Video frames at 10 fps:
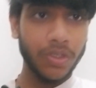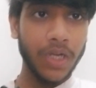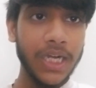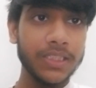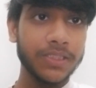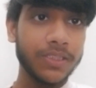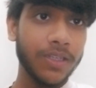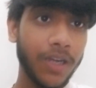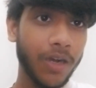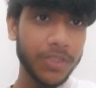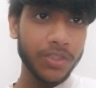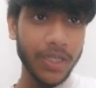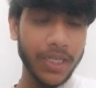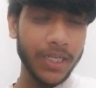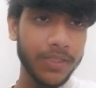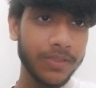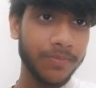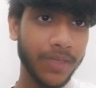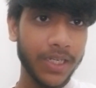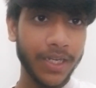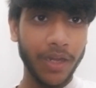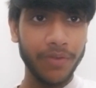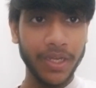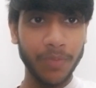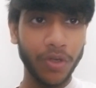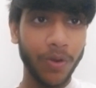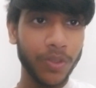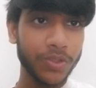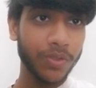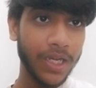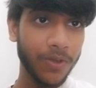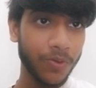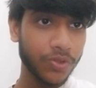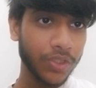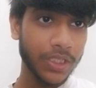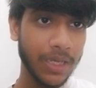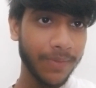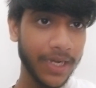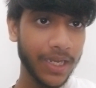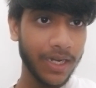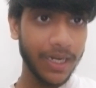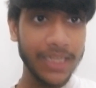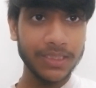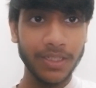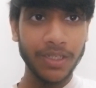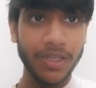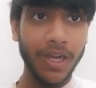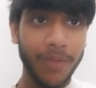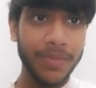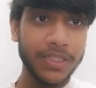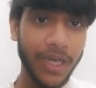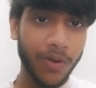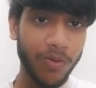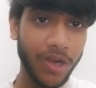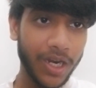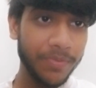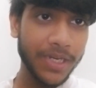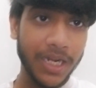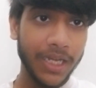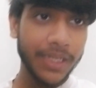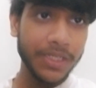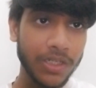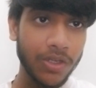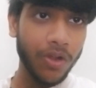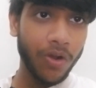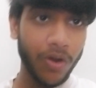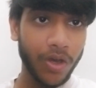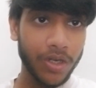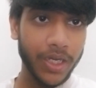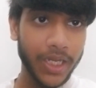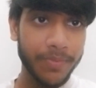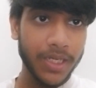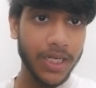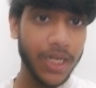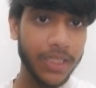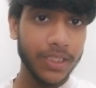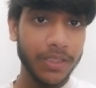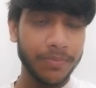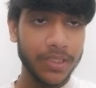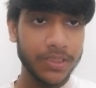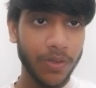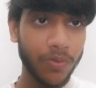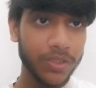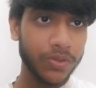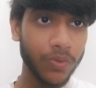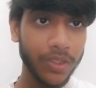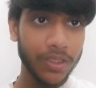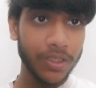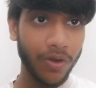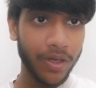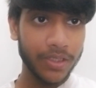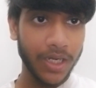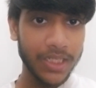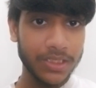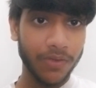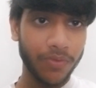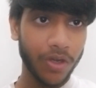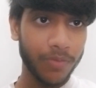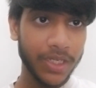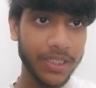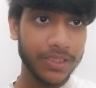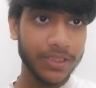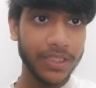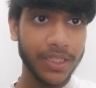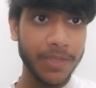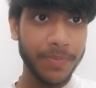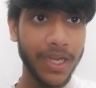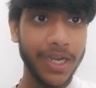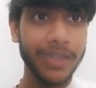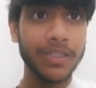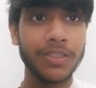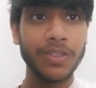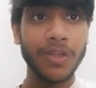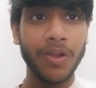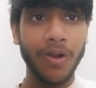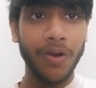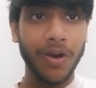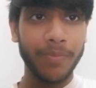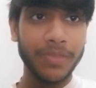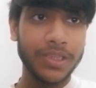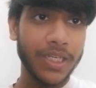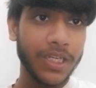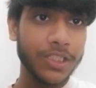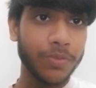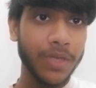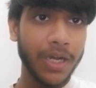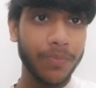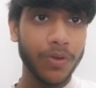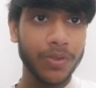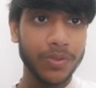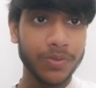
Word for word: गाइस अभी जो है भाई गिटार विटार पूरा हो चुका है हो चुकी है हमारे यहाँ रात अब मैं जा रहा हूँ खाना पीना खाने और खाना पीना खा के मैं जाऊँगा सोने और आज का ब्लॉग भाई करते हैं यहीं पे एंड और मिलते हैं कल सुबह आपको